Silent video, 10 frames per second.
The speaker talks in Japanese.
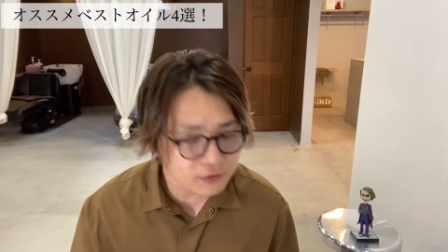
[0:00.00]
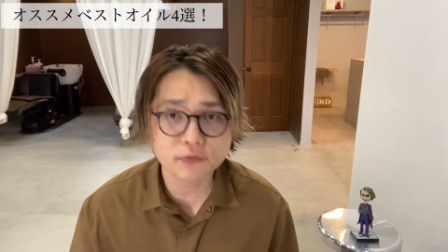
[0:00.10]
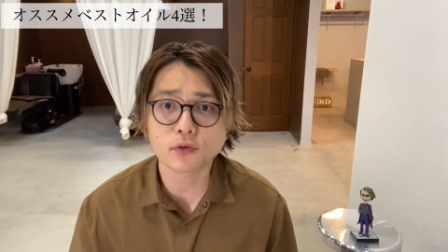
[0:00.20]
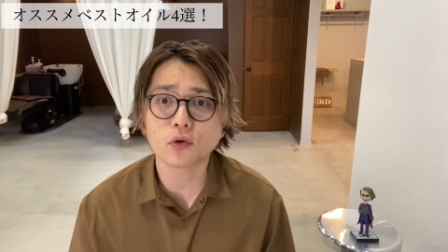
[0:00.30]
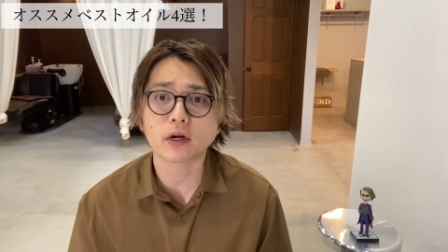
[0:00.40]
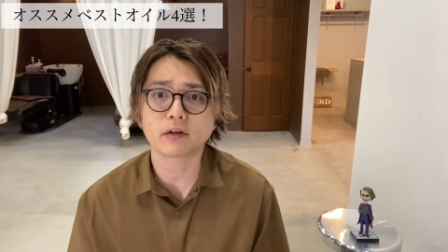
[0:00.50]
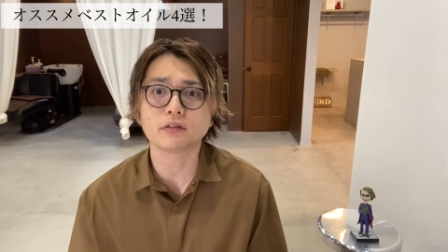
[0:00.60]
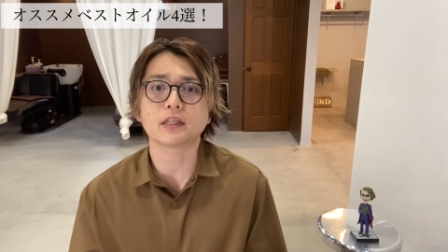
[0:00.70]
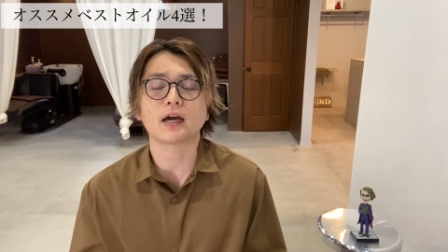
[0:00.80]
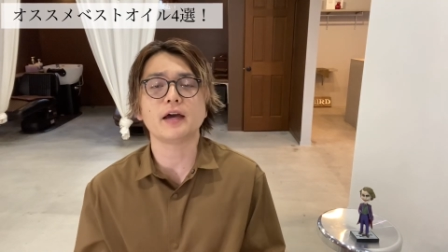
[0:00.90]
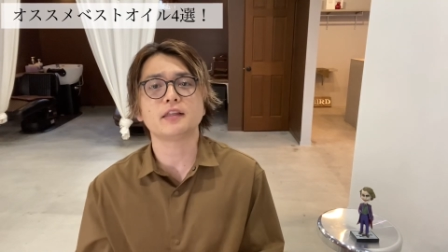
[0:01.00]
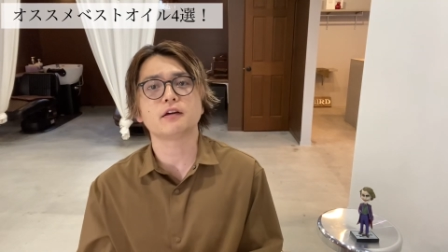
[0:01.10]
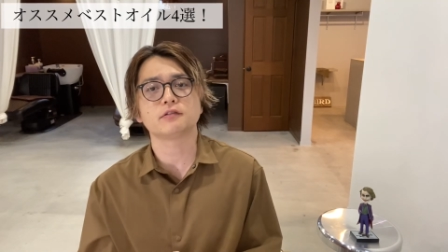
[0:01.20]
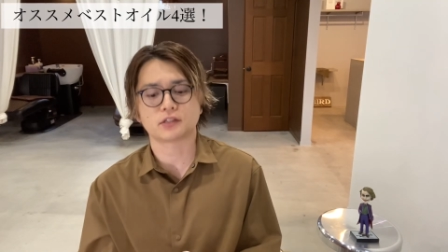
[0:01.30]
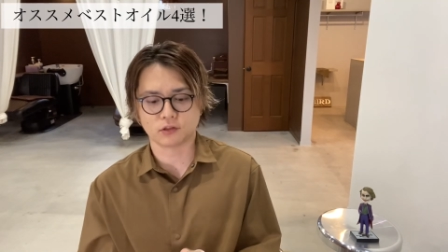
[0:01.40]
ローラルって書いてあ
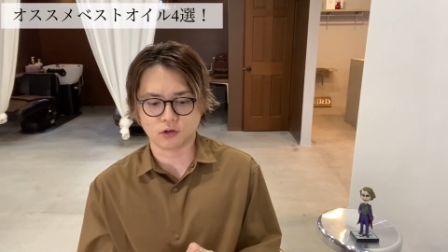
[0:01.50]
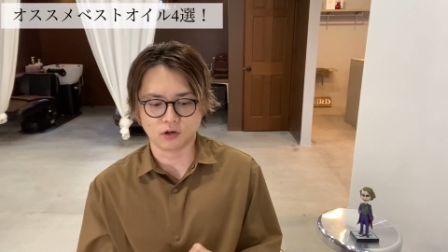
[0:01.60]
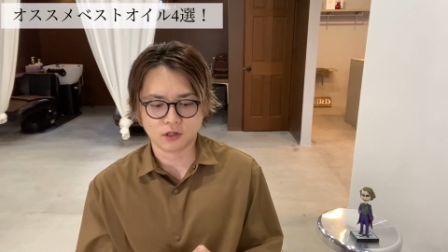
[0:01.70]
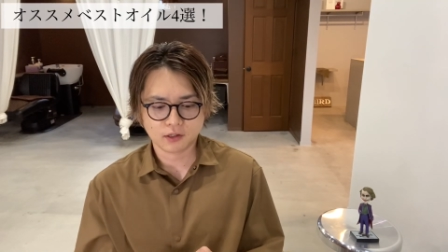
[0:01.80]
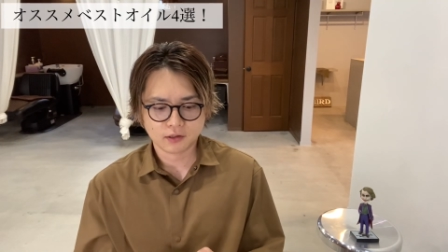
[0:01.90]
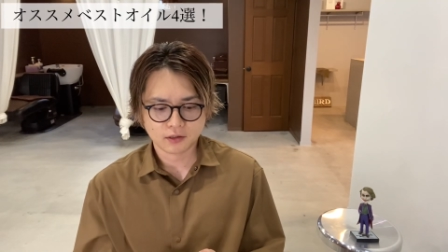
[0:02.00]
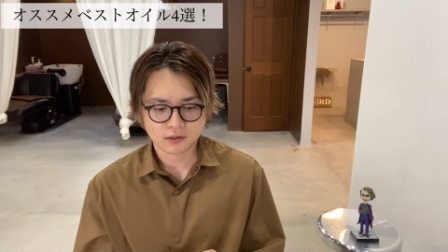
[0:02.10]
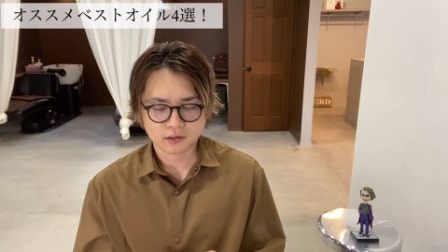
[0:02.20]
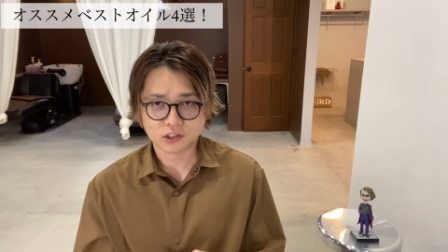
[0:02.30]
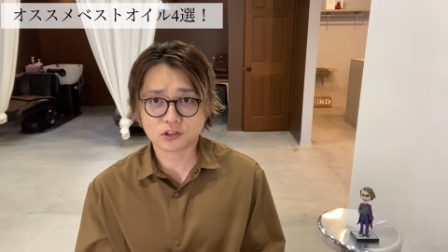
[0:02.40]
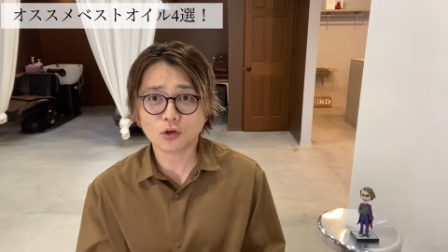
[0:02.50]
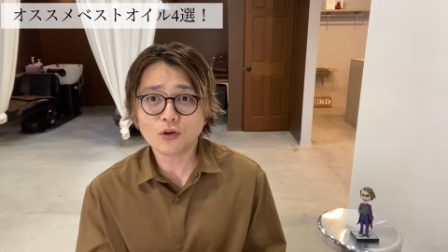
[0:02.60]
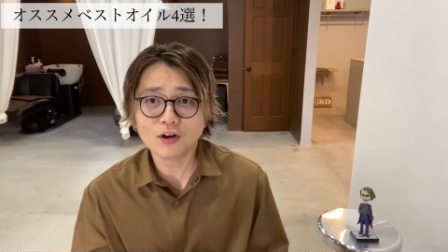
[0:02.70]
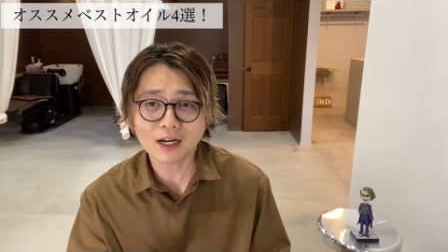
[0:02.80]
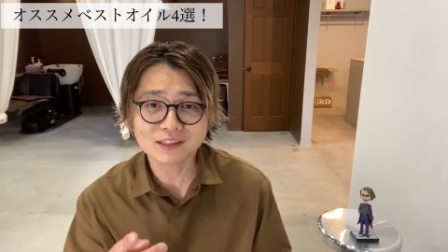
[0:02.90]
るんですけど、
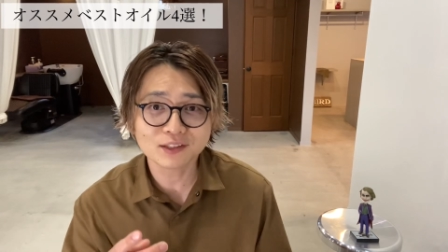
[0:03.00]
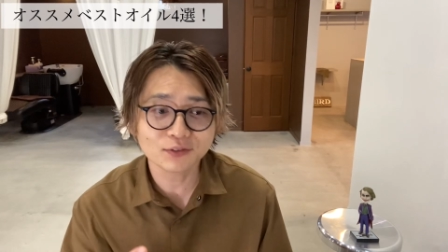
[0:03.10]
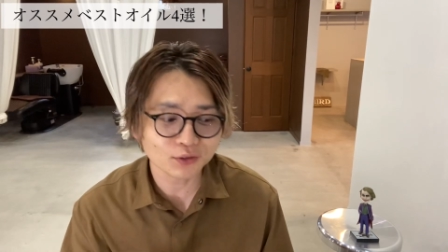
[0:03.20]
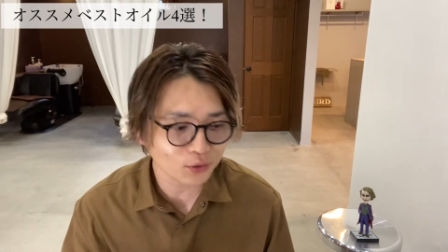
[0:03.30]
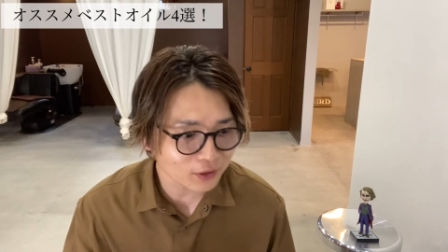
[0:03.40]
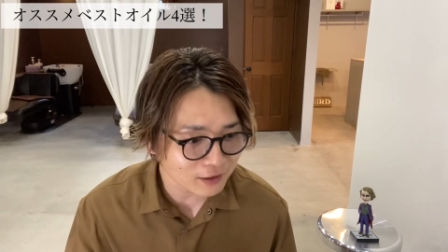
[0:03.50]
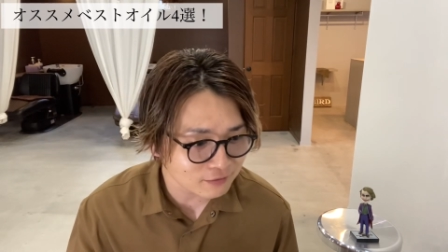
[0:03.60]
シトラスフローラ